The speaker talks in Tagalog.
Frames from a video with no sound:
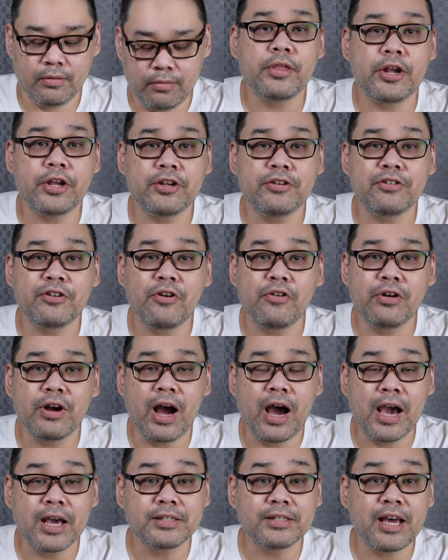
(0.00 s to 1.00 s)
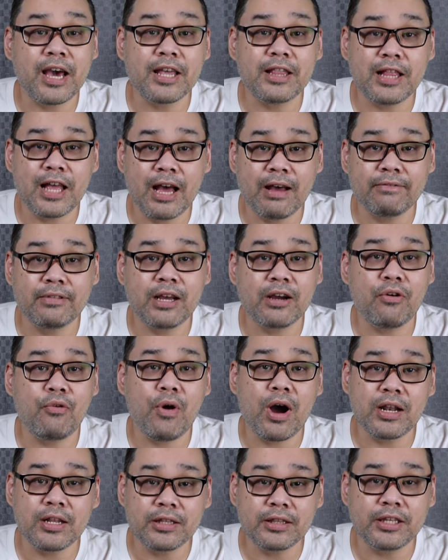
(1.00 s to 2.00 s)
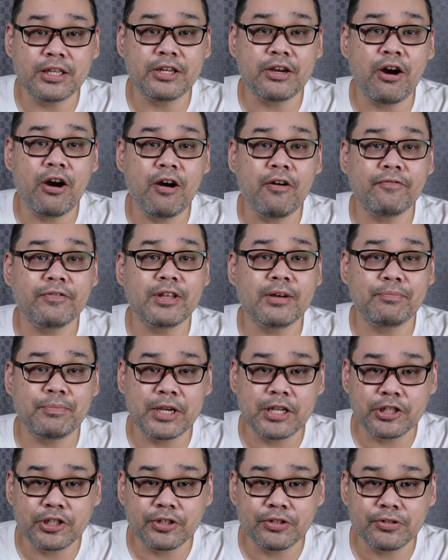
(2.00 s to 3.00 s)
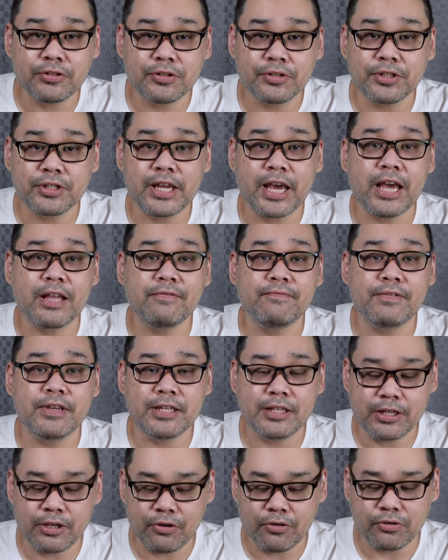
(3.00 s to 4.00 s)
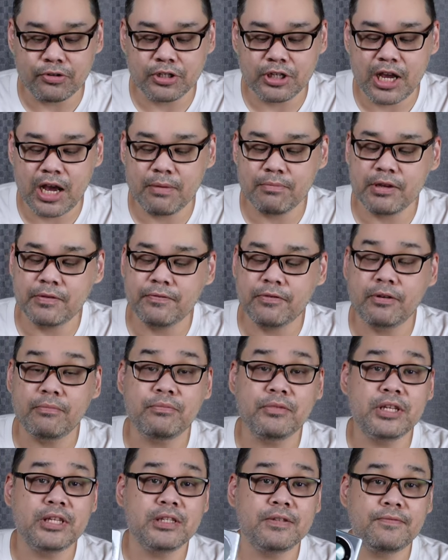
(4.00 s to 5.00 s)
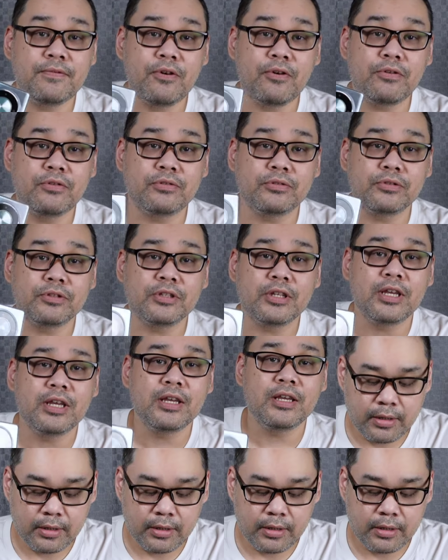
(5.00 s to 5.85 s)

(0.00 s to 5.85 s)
There you go guys, I love the quality of the pictures and videos coming from this phone.